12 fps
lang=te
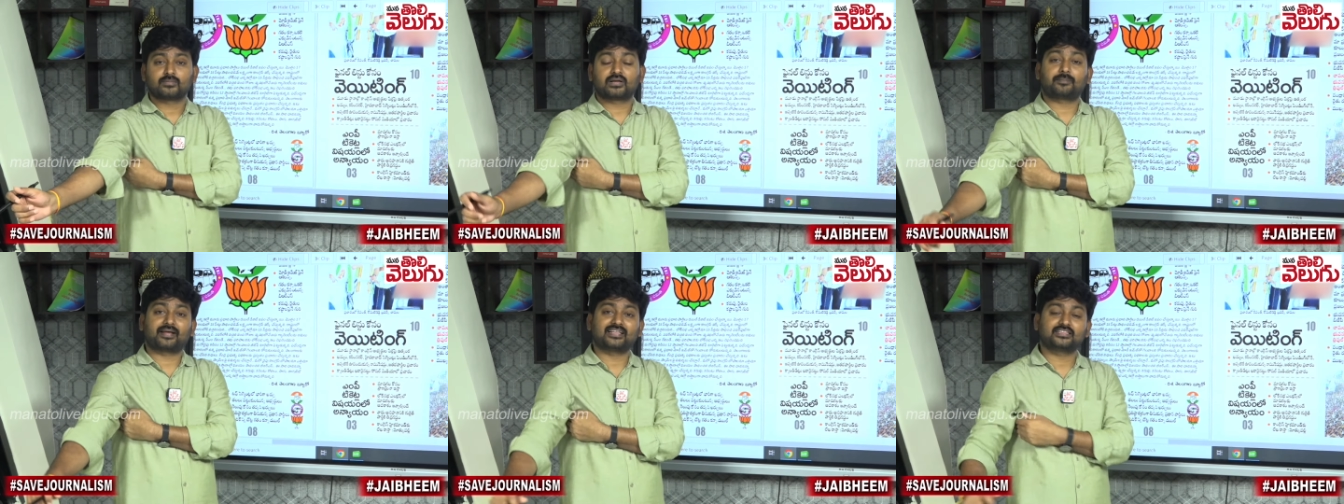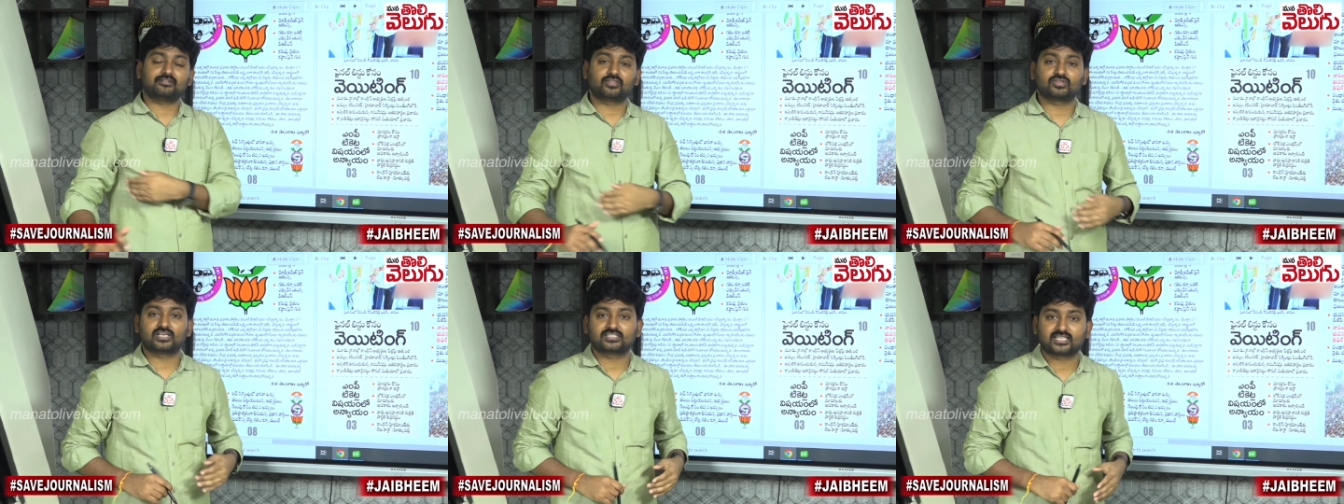మరి ఆ ప్రయత్నం
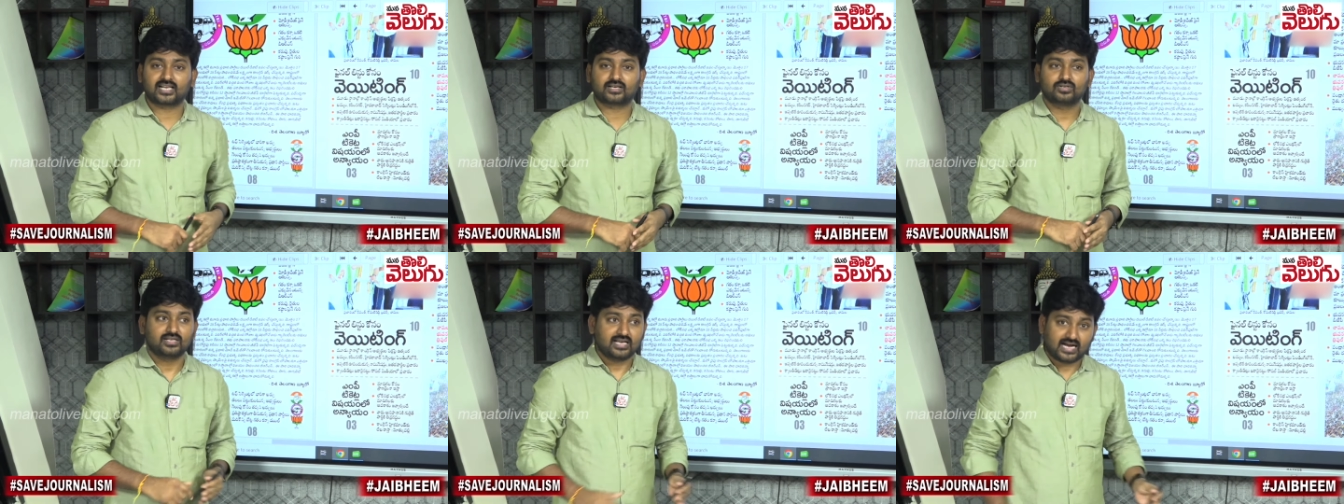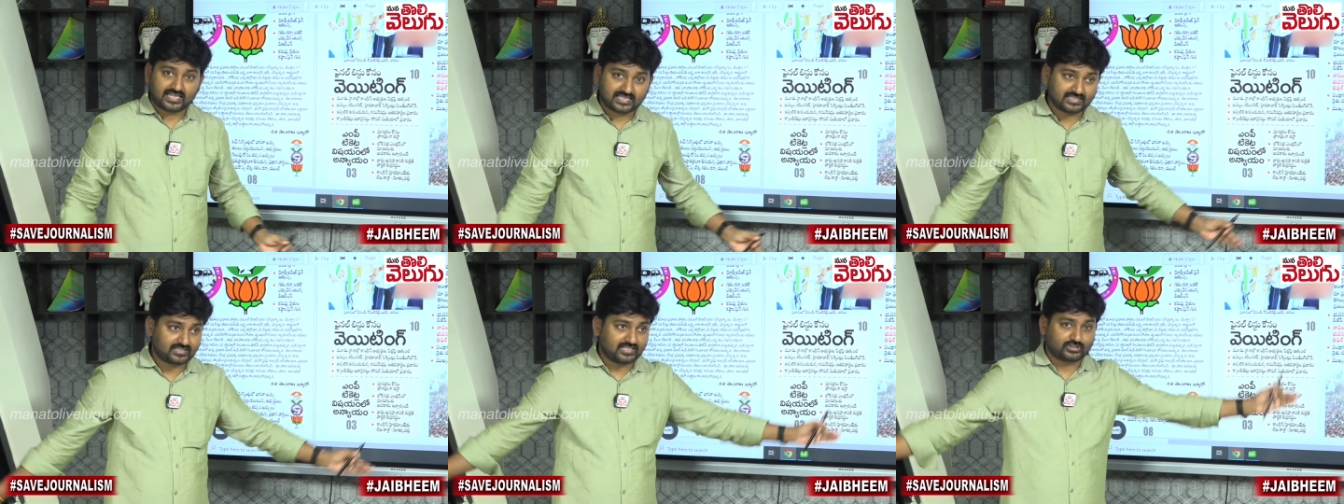ఎందుకు చేస్తలేరు అది
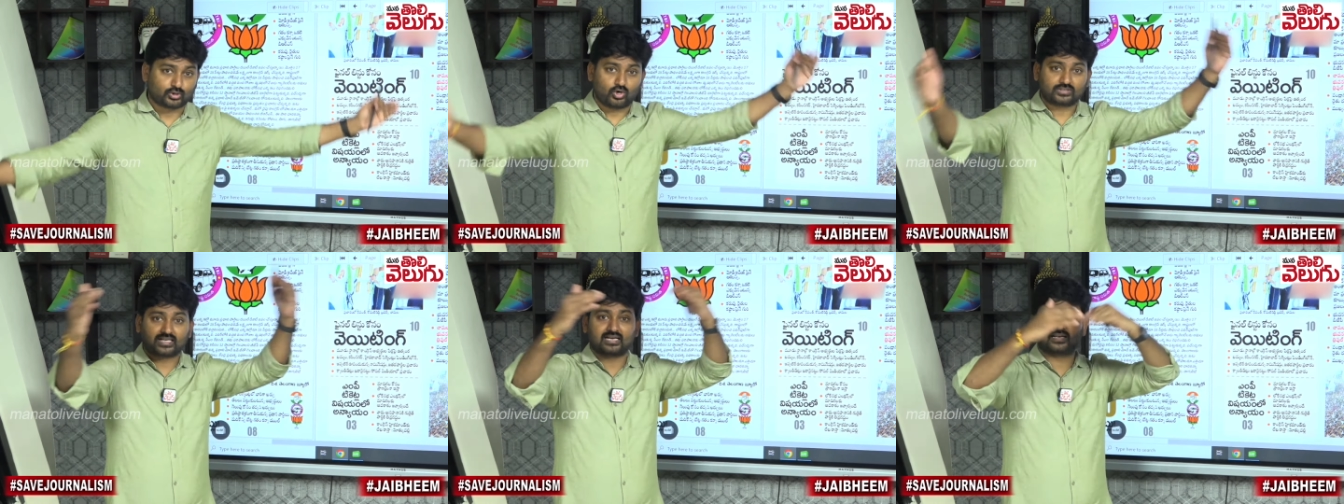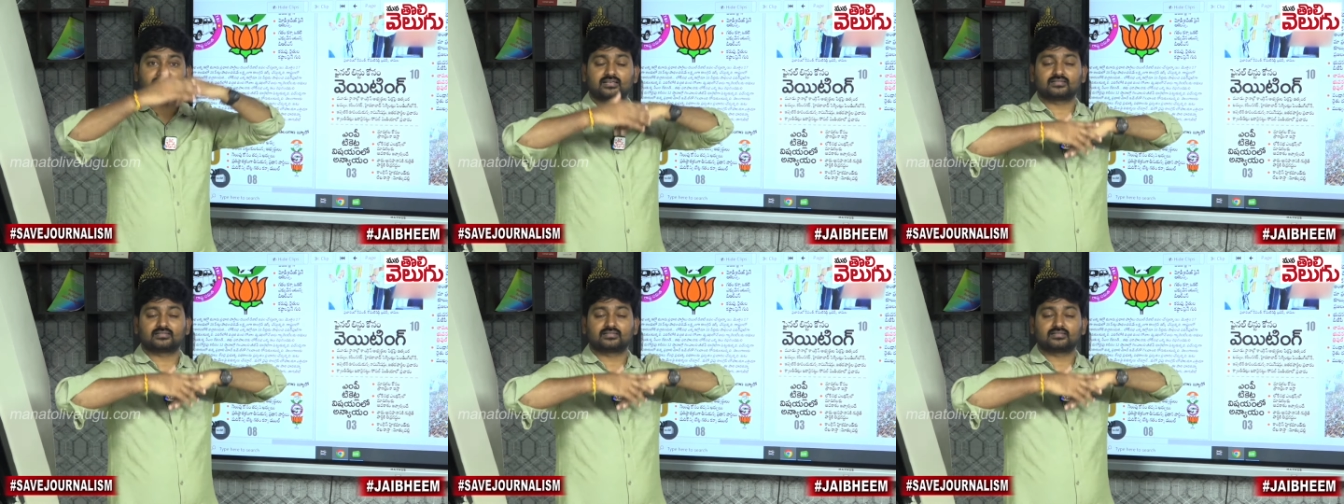ఈ టోటల్